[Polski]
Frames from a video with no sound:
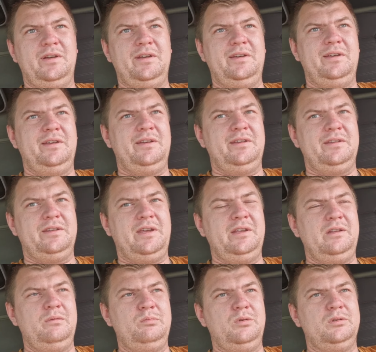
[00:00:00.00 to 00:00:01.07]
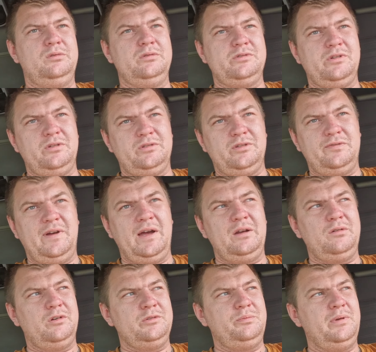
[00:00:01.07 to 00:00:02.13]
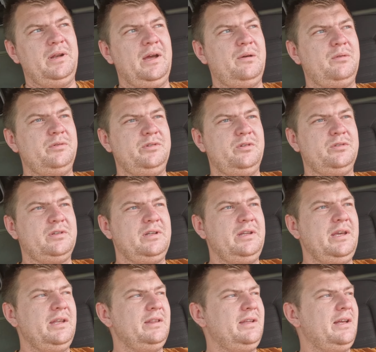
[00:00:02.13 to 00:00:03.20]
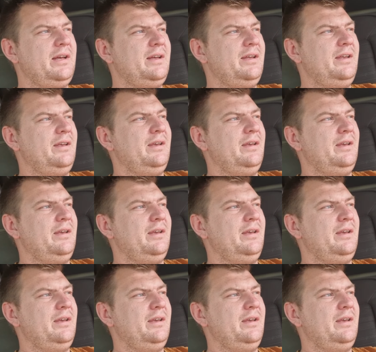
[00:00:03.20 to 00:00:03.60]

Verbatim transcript: E, kiedy było dużo towaru, odbierało się od klienta,